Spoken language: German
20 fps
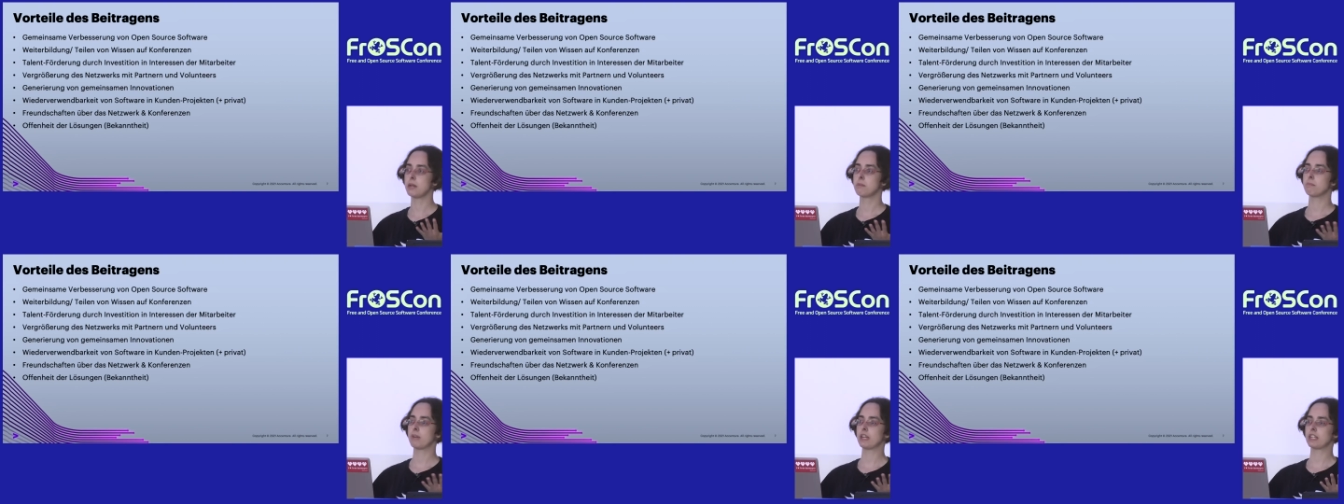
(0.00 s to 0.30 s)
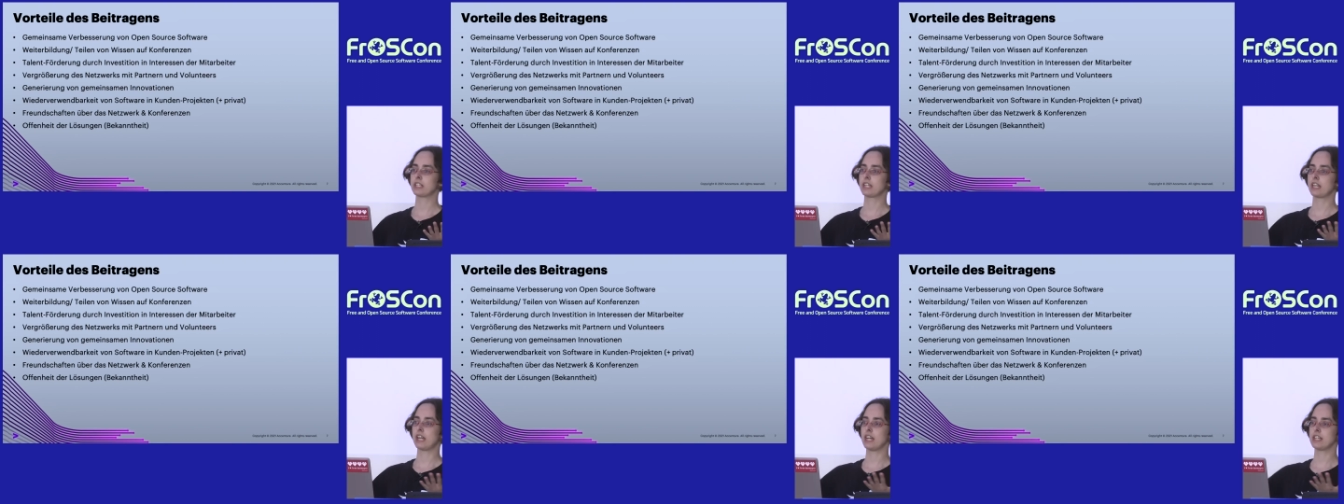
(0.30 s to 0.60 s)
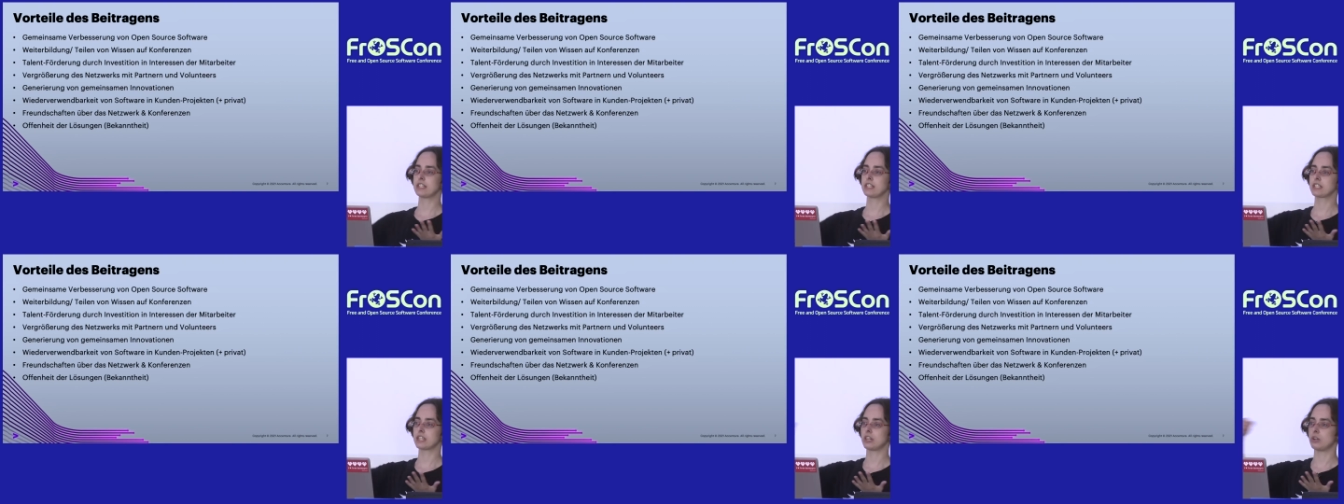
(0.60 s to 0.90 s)
man
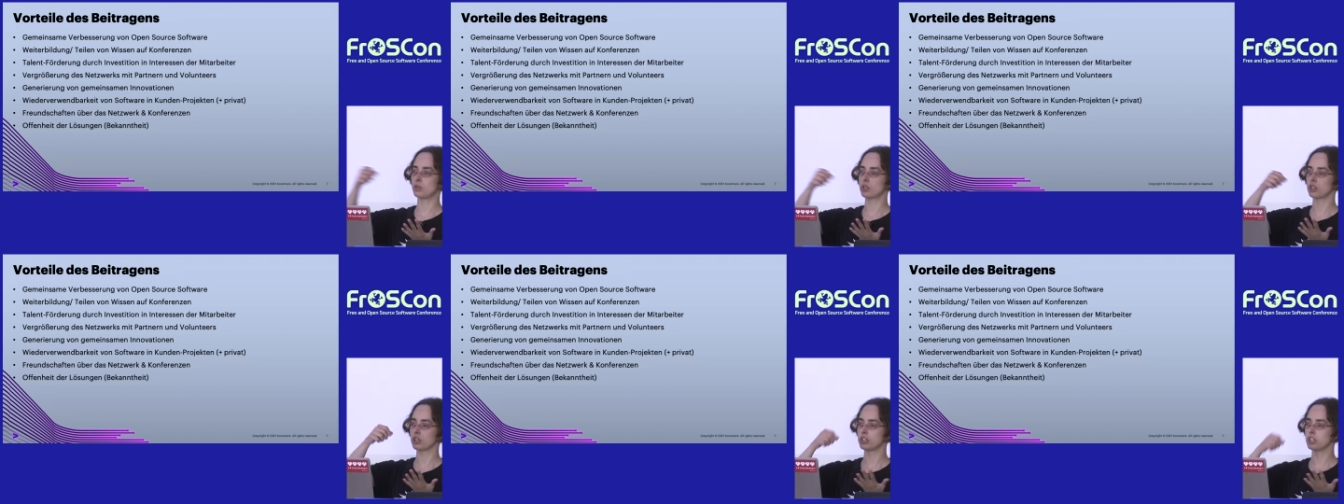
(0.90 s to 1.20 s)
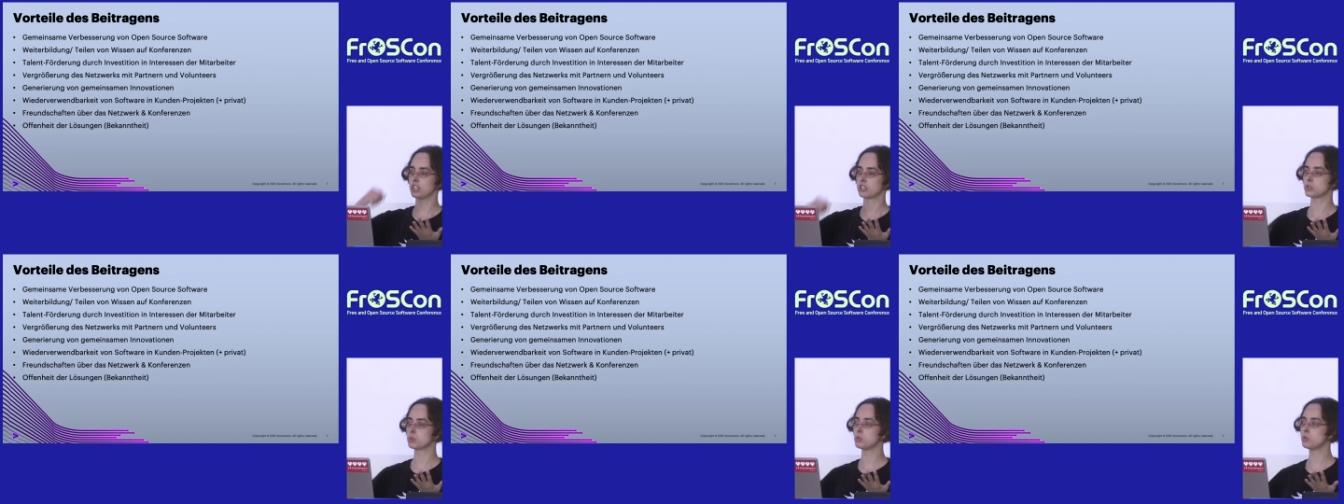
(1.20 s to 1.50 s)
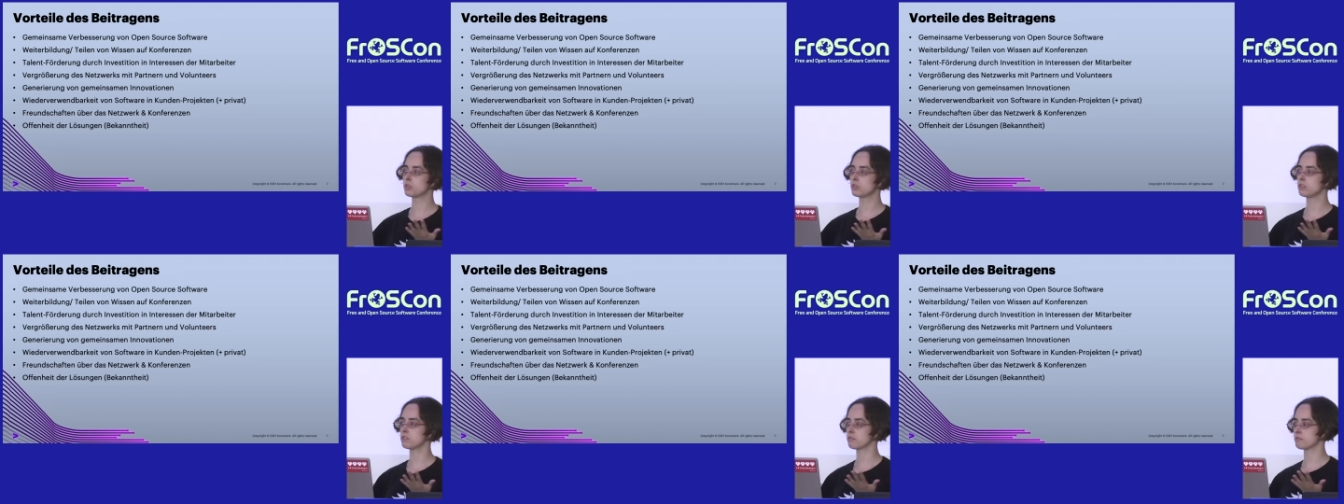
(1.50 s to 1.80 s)
kann es auch in der
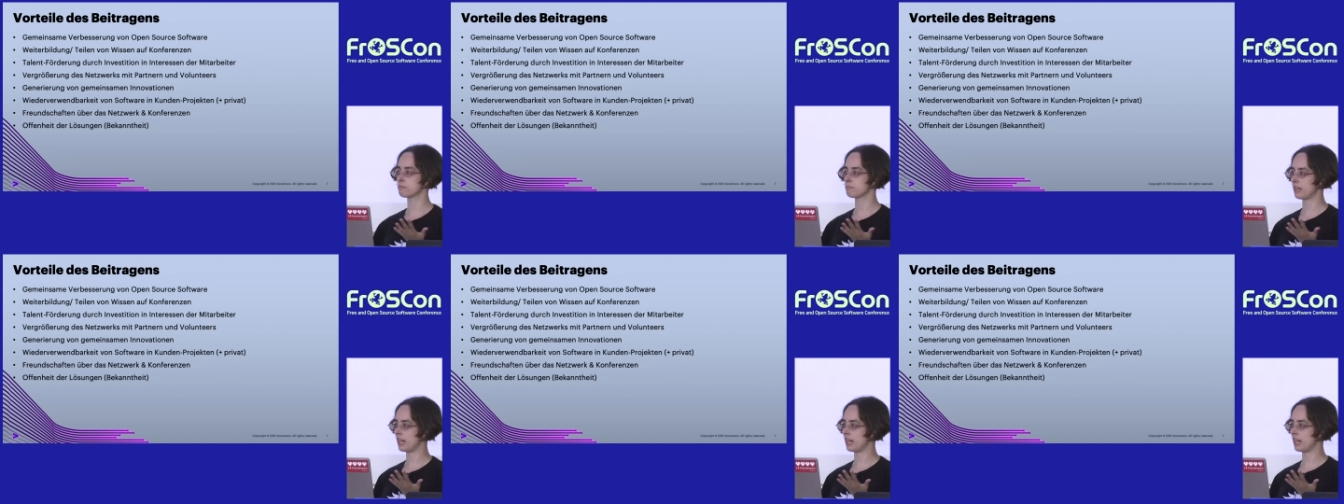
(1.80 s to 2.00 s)
Zukunft